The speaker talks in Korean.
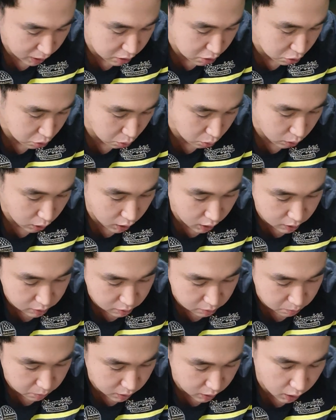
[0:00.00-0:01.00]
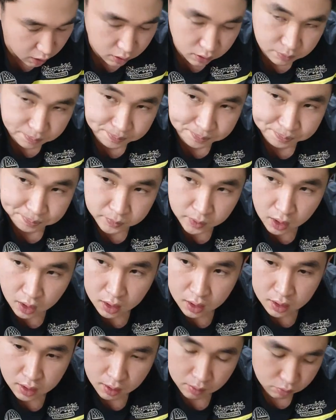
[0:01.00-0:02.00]
마치도록 하겠습니다. 음.
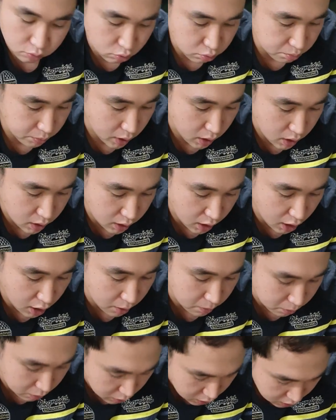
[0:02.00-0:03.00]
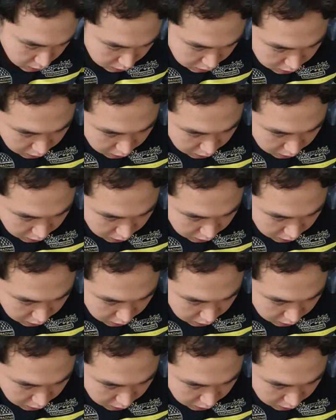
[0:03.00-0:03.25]
군뱅이 사업을 이제